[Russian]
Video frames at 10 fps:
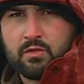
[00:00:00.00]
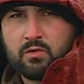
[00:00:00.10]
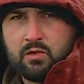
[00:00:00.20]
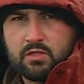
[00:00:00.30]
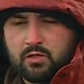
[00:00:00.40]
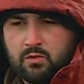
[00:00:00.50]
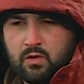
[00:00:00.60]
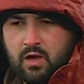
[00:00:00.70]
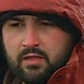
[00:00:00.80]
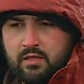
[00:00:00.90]
но
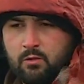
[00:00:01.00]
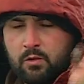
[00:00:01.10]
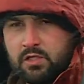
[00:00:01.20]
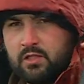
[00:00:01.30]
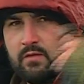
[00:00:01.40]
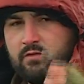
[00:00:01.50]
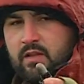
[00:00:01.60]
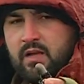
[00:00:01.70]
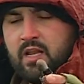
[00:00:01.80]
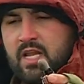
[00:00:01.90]
зато они очень
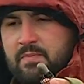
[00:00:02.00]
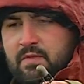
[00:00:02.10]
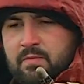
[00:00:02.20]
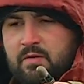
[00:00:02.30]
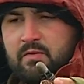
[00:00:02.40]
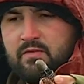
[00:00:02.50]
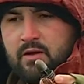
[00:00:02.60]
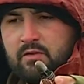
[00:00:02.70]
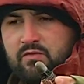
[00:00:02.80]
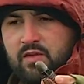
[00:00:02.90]
великолепно
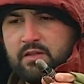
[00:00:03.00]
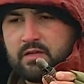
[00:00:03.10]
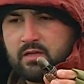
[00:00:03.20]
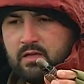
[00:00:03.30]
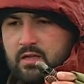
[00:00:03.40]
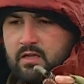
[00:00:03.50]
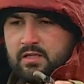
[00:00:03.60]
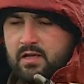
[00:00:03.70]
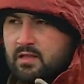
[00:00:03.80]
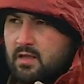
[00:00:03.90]
пробивают ветер и
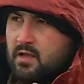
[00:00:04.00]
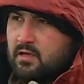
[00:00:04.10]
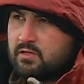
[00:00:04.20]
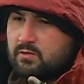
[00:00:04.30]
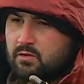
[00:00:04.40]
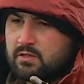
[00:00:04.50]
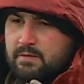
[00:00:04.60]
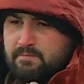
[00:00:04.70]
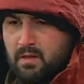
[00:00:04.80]
летят сквозь